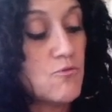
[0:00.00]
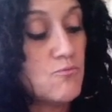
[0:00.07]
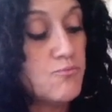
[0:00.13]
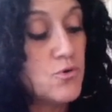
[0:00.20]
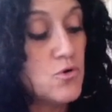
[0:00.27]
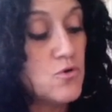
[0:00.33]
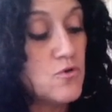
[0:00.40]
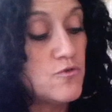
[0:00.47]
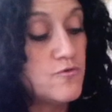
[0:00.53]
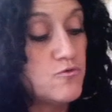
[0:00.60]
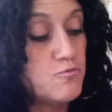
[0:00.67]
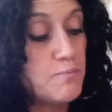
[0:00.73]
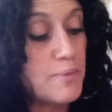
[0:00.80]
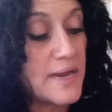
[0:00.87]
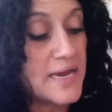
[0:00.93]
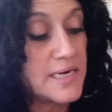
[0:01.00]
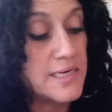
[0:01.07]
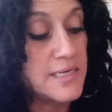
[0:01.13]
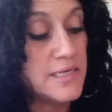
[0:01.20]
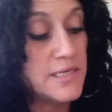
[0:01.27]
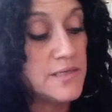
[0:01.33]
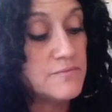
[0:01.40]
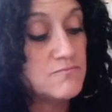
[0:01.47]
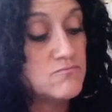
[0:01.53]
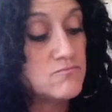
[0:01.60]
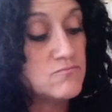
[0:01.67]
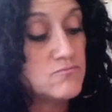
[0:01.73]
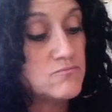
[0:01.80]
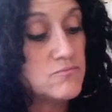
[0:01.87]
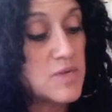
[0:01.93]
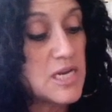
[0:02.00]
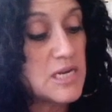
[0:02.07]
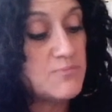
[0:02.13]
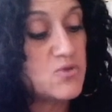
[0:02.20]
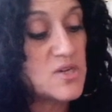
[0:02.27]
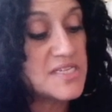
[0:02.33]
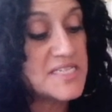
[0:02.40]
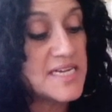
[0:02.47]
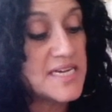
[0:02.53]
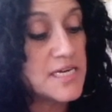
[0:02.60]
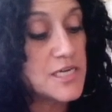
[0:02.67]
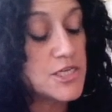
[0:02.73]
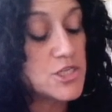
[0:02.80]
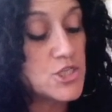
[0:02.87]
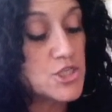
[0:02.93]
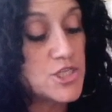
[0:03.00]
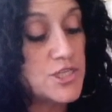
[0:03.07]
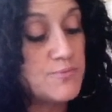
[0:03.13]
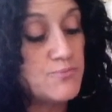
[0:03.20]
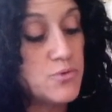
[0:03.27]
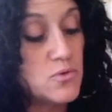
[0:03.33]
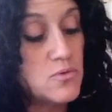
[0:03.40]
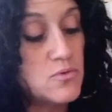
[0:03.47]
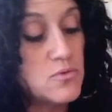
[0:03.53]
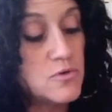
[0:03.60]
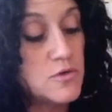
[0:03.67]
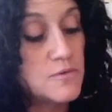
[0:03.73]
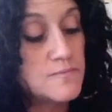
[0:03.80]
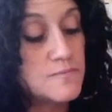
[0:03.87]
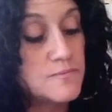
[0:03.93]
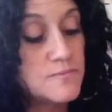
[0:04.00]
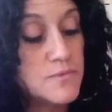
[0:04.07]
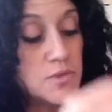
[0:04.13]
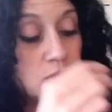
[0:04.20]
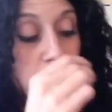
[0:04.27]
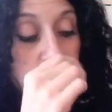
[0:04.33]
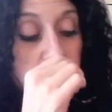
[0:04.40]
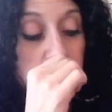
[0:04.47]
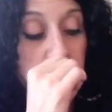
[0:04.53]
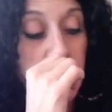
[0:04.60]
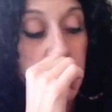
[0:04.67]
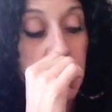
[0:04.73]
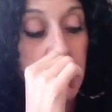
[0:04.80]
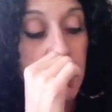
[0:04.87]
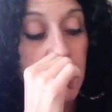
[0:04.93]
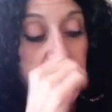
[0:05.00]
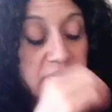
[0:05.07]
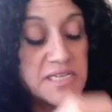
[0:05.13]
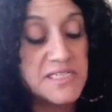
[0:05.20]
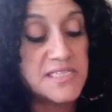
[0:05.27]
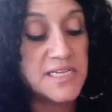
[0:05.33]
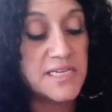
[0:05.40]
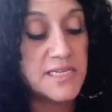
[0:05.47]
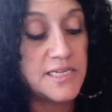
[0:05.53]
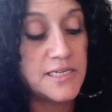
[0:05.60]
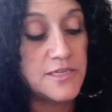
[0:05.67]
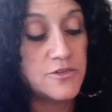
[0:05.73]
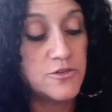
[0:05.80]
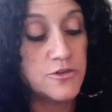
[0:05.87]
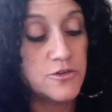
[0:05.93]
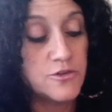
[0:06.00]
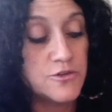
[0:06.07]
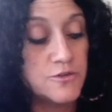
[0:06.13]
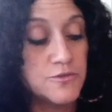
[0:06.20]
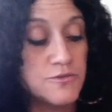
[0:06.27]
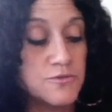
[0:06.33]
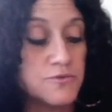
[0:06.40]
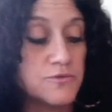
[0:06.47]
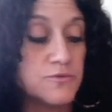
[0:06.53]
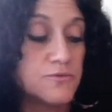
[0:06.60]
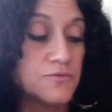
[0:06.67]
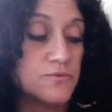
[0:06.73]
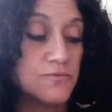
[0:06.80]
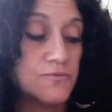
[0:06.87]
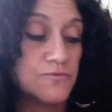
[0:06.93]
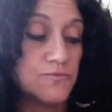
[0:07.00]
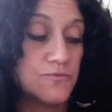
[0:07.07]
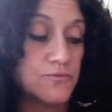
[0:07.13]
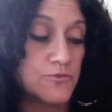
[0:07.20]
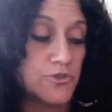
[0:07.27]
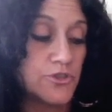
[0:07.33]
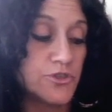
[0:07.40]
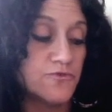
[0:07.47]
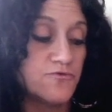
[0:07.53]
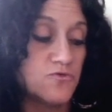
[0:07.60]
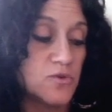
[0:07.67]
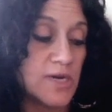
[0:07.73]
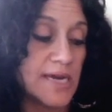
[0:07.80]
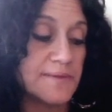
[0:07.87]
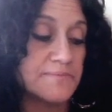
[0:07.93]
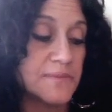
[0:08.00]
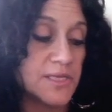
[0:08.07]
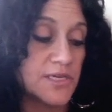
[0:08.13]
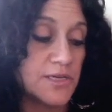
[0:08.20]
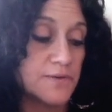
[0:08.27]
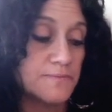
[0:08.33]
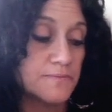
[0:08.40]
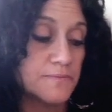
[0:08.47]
pour vous parler. Elle pourrait s'arranger pour essayer de, de vous ramener.